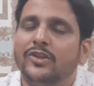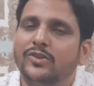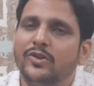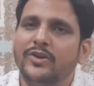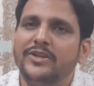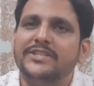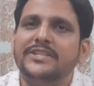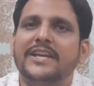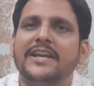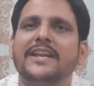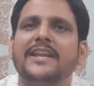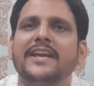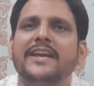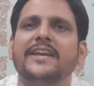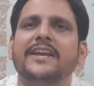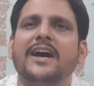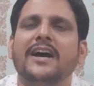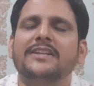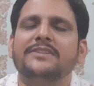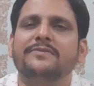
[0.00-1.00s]
तो इसके लिए
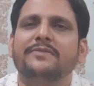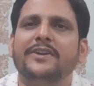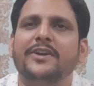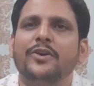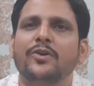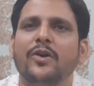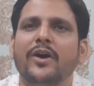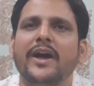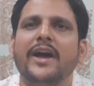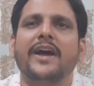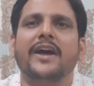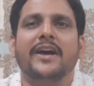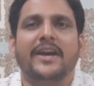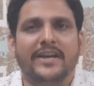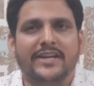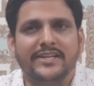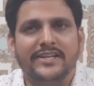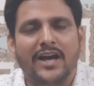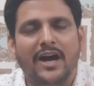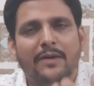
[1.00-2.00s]
ये आज वीडियो है
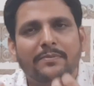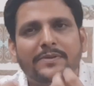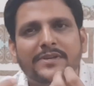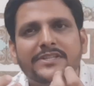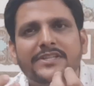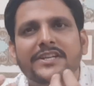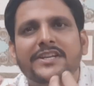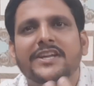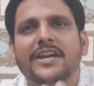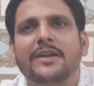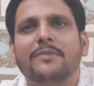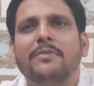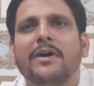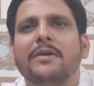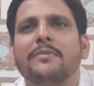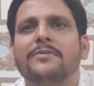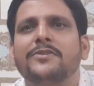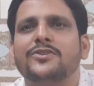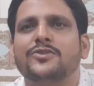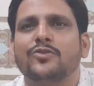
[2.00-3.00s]
या आप किसी नियर बाय